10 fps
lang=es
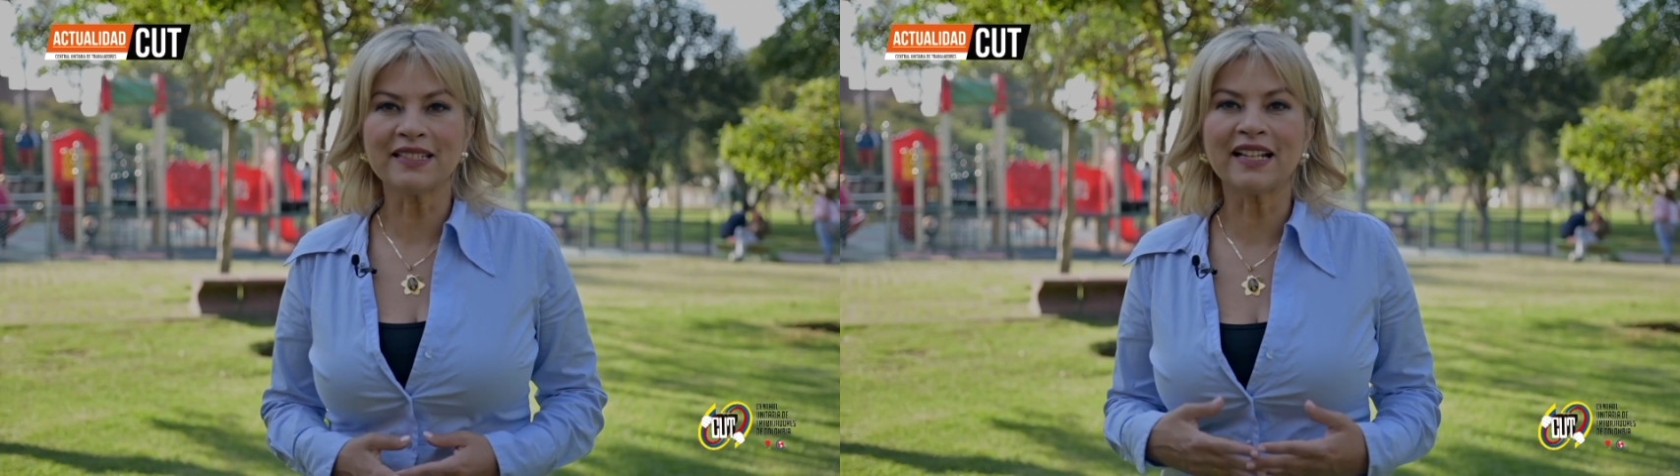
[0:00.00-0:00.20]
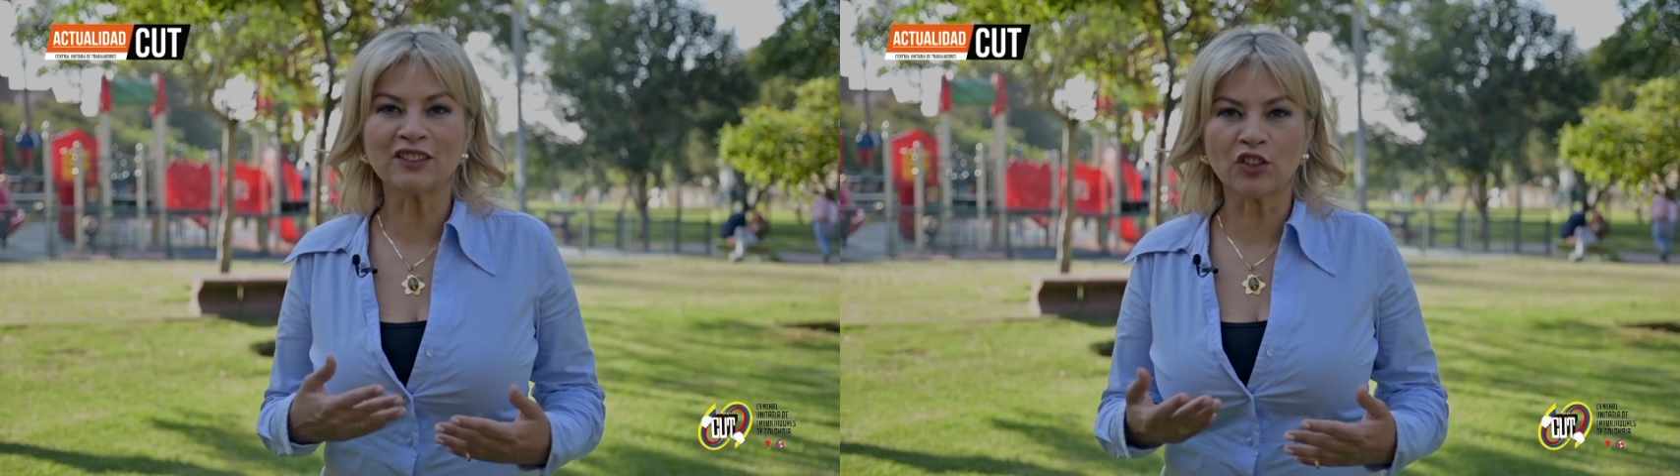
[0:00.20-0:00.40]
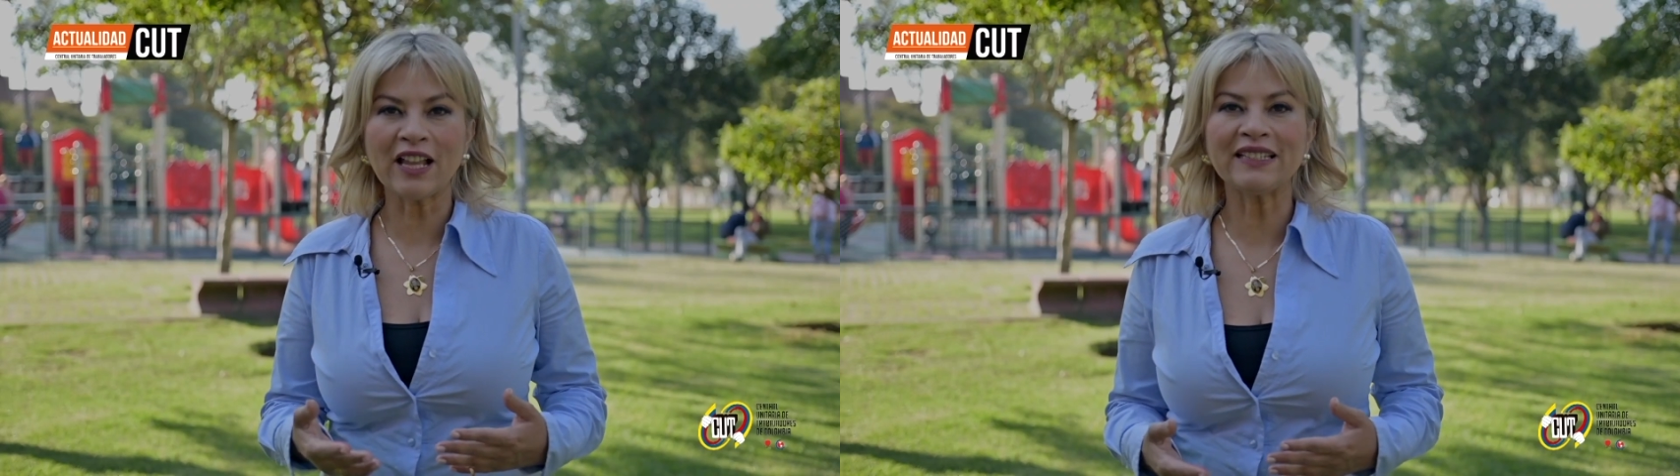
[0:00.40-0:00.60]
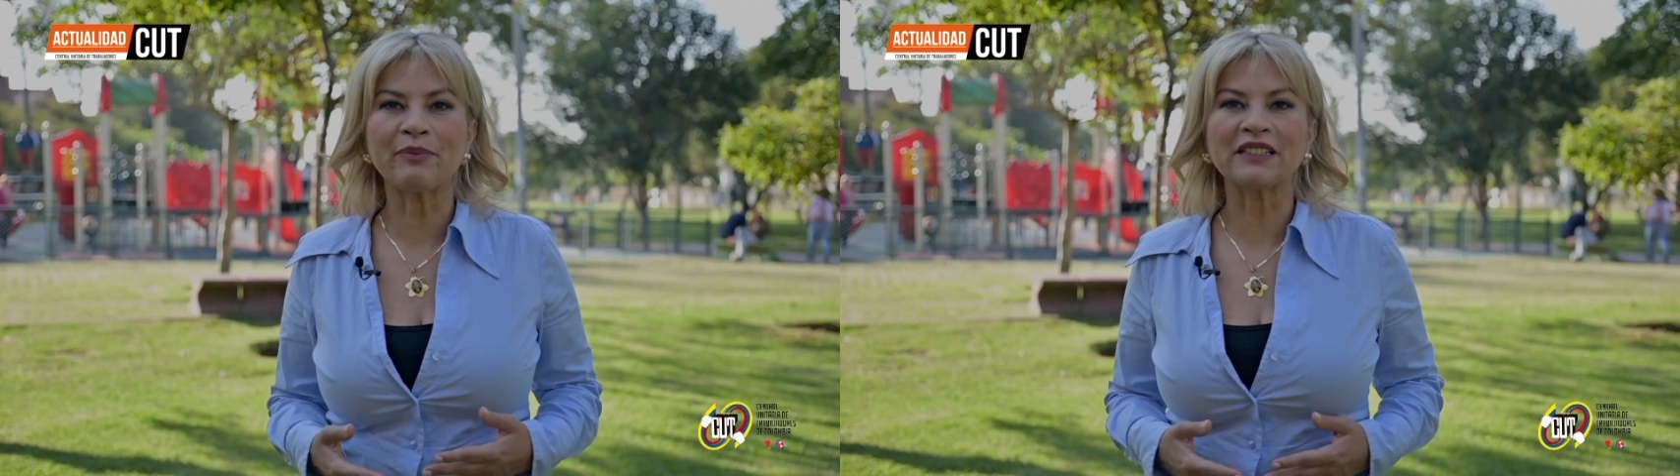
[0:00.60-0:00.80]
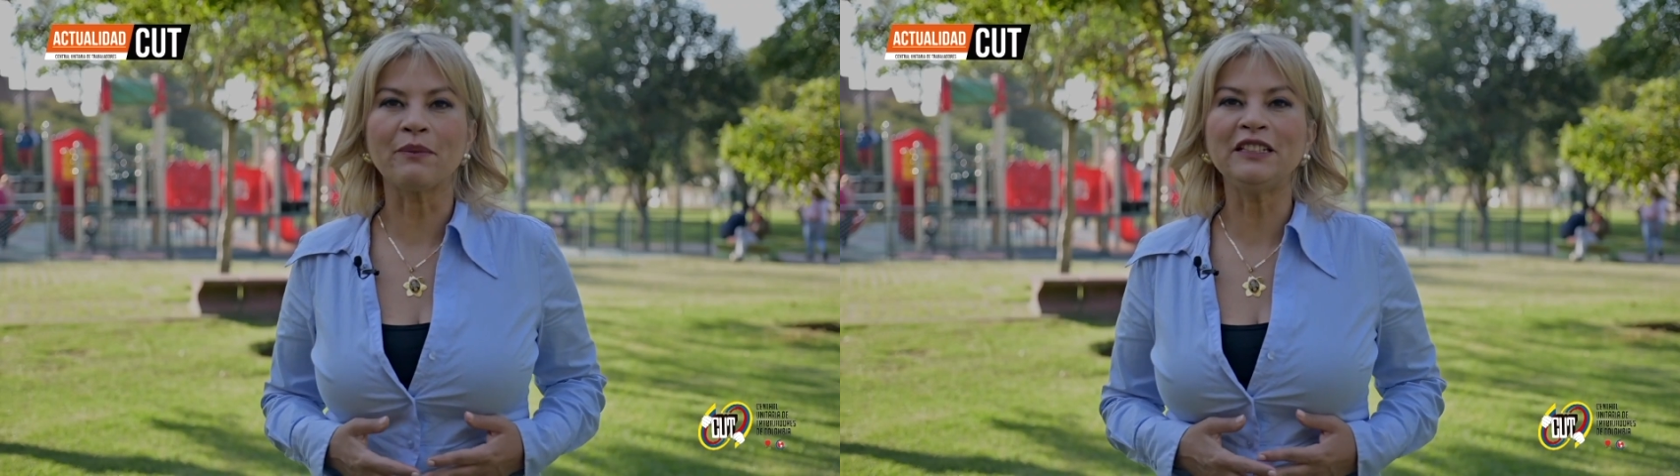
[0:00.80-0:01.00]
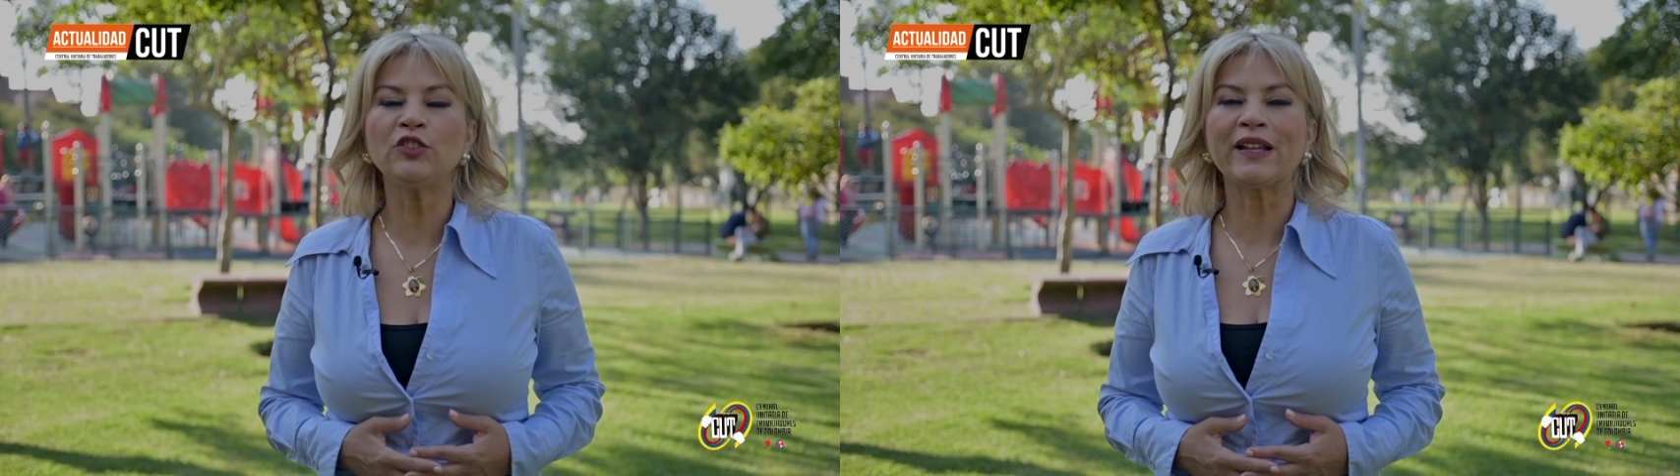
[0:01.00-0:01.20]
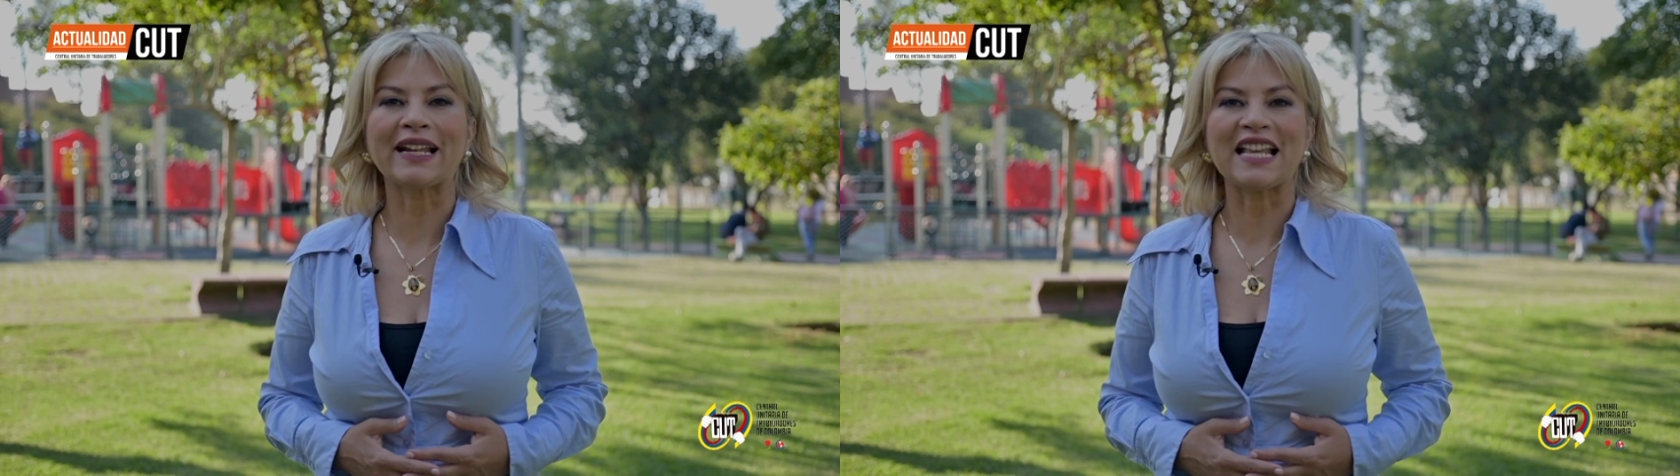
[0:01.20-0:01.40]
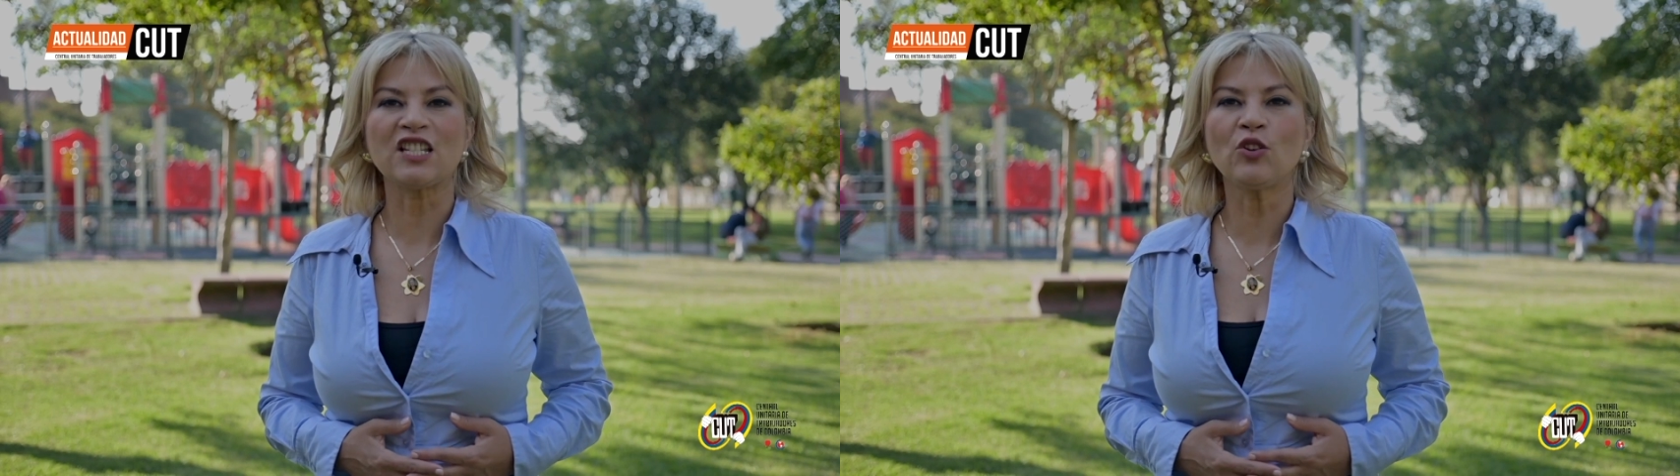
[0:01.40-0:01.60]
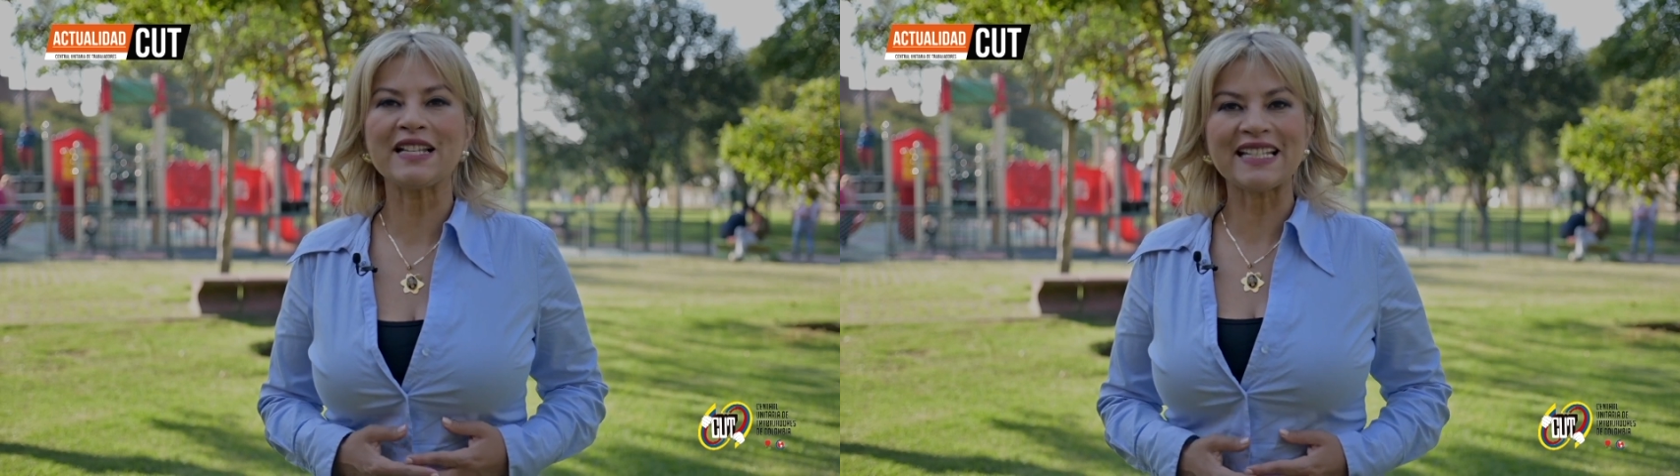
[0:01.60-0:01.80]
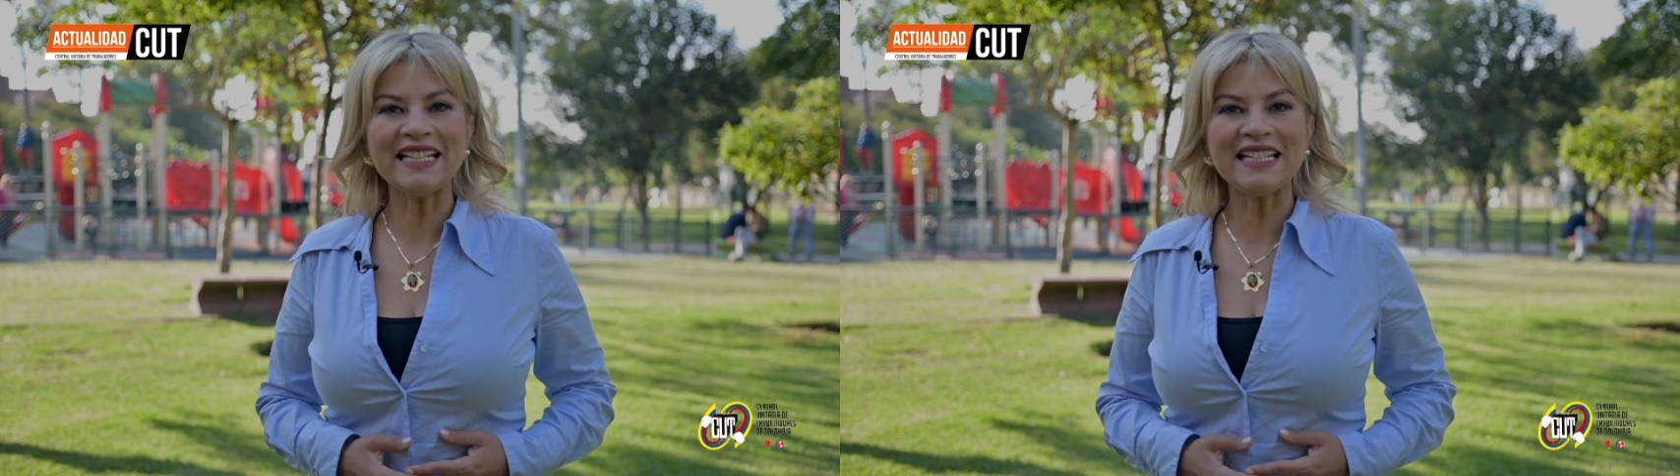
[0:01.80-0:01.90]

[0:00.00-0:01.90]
directora del Departamento de Relaciones